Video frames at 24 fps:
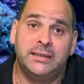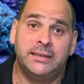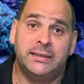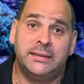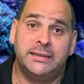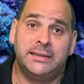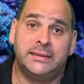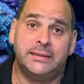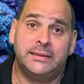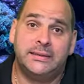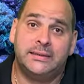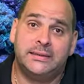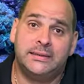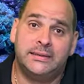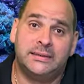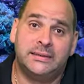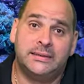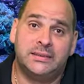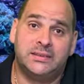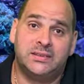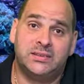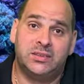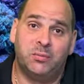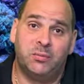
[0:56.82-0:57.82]

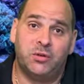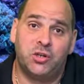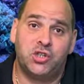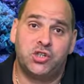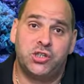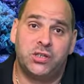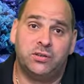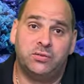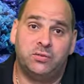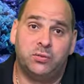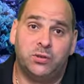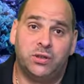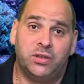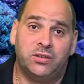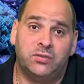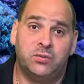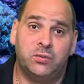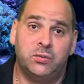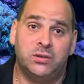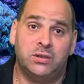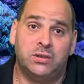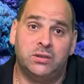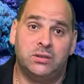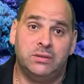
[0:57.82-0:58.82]
der Sommer steht vor der
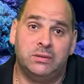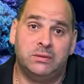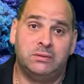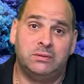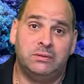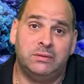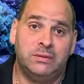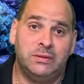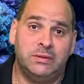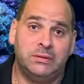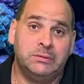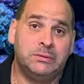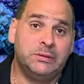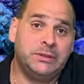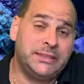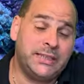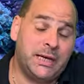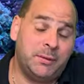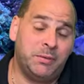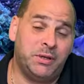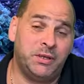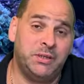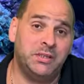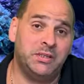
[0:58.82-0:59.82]
Tür und ich
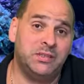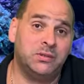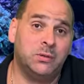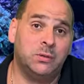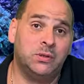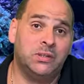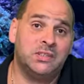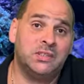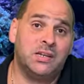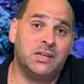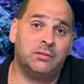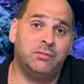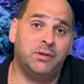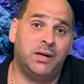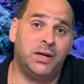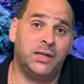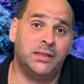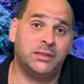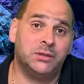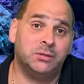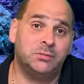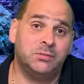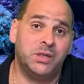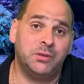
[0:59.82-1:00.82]
habe ja nicht nur das
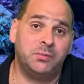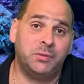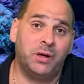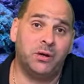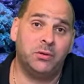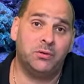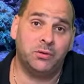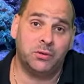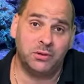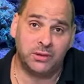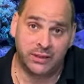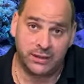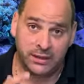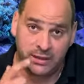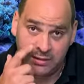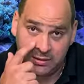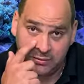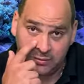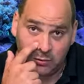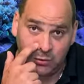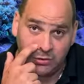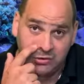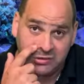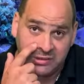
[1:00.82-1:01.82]
Aquarium, ich habe ja auch noch einen
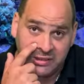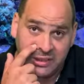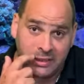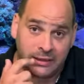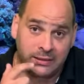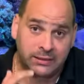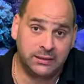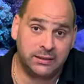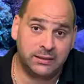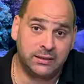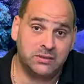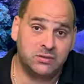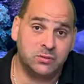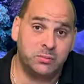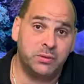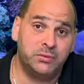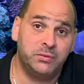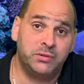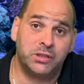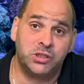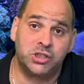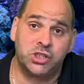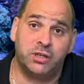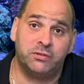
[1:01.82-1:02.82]
relativ großen Garten, der zu
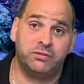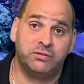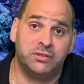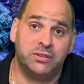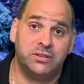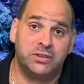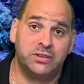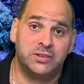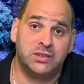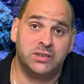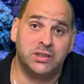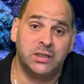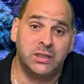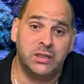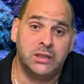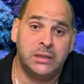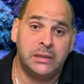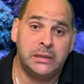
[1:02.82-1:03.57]
bewirtschaften ist.